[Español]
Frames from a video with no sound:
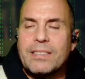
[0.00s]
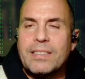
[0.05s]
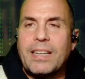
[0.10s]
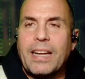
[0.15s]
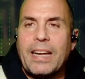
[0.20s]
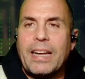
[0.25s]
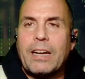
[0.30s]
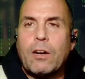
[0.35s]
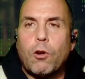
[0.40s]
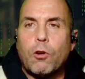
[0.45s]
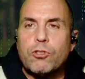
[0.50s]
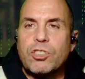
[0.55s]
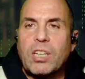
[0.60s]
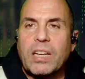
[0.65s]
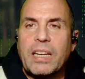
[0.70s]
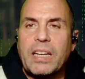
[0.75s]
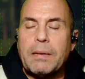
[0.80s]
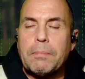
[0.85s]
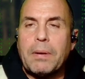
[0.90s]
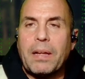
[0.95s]
de
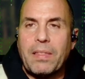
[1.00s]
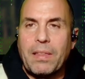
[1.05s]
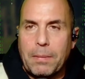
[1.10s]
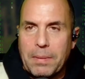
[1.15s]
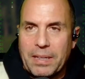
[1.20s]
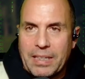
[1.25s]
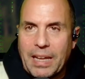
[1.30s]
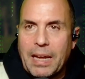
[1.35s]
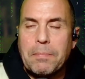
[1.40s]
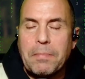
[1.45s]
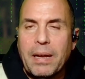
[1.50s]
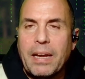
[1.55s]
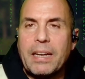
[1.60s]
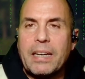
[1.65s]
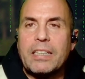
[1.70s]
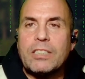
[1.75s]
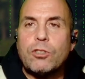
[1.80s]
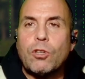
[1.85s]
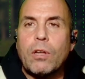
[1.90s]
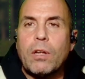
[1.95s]
conseguirme, de meterme
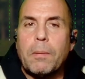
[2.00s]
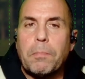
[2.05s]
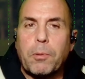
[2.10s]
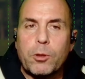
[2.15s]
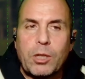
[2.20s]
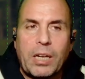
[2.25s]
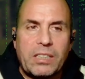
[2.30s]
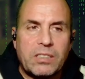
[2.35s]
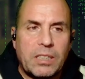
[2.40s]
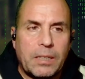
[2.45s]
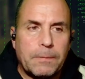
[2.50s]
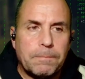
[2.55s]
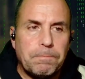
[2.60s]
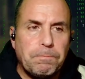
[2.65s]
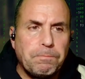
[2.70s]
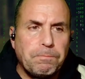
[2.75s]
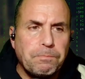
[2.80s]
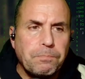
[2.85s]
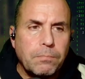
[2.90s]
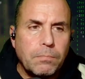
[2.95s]
en esto del podcasting.
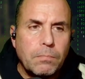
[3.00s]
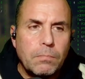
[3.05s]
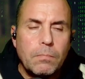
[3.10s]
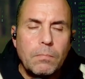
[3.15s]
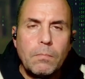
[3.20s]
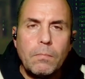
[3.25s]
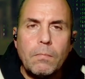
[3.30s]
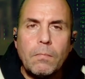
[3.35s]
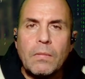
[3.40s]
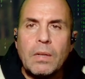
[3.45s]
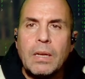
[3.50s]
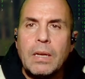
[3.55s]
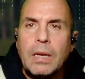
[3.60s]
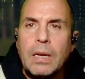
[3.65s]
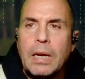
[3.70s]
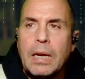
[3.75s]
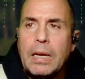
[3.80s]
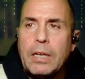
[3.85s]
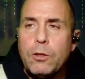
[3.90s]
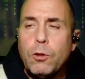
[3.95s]

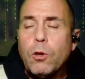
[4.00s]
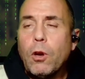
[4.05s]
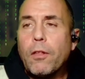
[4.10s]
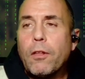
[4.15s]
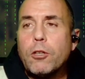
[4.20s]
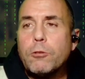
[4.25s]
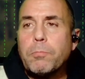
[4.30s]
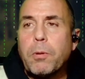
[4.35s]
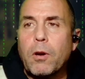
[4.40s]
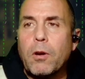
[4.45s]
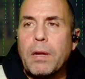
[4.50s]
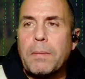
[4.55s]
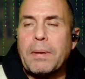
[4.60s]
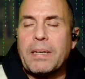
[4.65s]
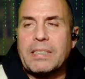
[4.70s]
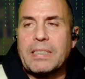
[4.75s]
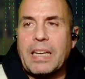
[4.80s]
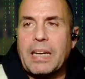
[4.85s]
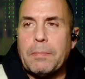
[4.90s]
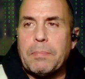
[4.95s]
Y uno de los
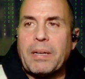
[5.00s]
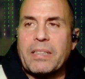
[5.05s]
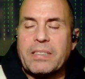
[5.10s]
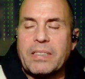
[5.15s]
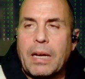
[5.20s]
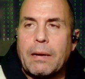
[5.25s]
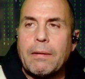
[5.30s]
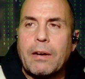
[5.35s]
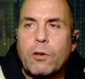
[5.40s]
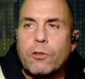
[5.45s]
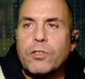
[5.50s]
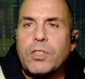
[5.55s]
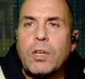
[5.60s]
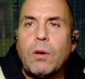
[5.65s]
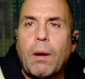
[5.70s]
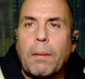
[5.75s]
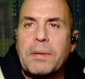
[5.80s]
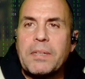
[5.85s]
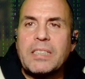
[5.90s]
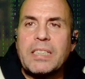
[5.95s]
problemas que le planteaba
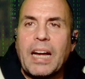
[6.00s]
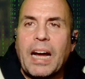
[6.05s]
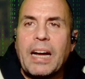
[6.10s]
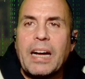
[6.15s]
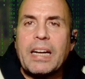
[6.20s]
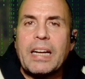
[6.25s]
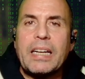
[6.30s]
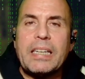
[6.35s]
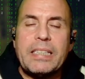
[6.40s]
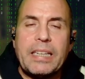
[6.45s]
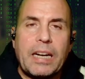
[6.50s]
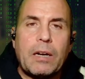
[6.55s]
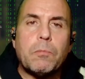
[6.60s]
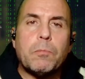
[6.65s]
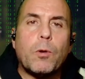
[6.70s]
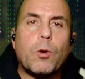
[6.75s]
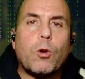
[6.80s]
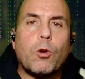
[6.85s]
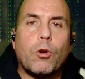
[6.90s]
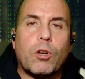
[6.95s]
continuamente Ángel, y era un
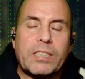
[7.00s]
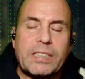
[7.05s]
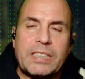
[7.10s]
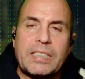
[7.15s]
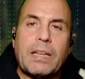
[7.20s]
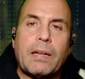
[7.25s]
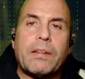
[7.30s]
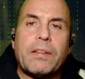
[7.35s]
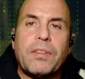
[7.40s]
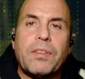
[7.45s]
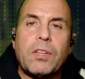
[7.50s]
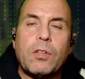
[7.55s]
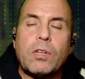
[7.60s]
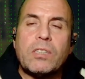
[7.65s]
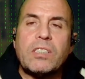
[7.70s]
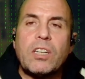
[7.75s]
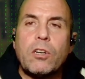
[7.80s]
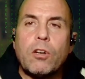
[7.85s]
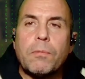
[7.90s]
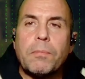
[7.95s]
poco lo que te estaba diciendo
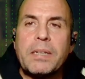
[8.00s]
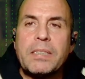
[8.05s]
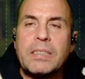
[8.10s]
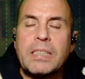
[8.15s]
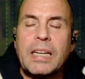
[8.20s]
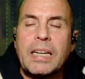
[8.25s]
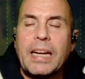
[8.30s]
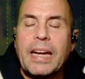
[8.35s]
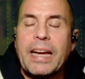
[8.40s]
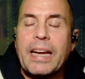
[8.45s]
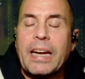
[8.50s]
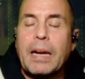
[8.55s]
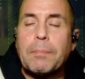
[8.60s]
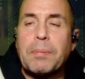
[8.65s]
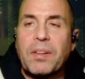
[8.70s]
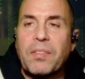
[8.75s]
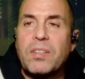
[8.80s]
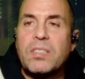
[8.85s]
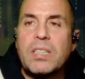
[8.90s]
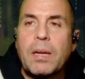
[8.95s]
anteriormente, era
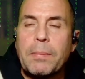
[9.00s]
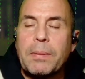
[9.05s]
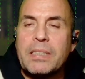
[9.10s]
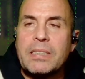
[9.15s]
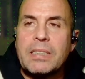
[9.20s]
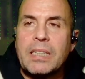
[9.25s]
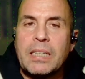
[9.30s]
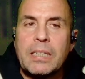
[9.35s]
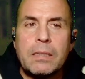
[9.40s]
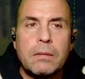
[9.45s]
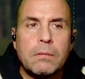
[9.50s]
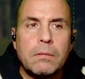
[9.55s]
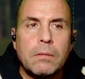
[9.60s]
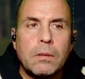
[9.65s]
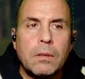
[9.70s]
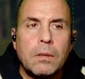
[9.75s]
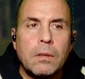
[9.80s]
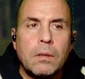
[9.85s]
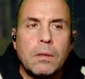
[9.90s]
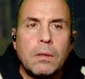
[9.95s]
precisamente
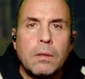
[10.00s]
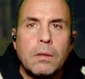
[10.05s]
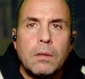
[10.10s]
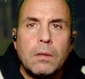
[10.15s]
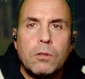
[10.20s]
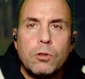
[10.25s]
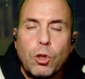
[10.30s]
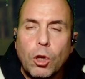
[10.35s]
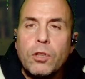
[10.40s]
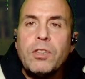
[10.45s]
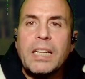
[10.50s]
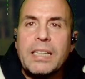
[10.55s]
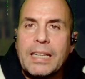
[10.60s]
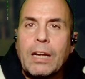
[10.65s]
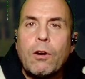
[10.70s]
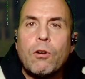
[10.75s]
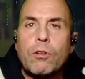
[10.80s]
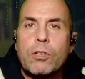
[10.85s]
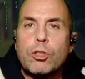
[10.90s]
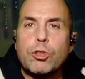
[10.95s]
dónde
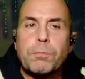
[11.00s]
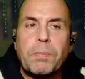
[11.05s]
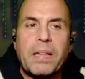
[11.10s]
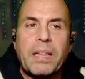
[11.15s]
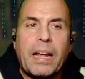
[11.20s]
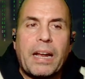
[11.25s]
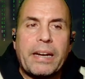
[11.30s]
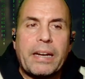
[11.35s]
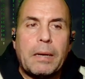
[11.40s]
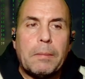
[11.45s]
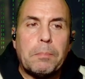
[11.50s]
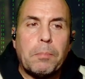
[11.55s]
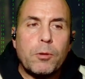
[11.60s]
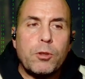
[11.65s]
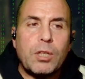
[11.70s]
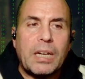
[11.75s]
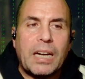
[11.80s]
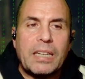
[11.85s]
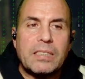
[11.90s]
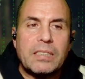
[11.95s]
tengo que hospedar el
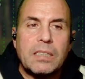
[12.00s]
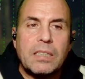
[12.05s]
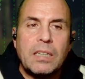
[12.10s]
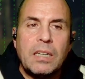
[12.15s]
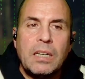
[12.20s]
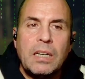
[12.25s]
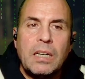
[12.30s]
podcast.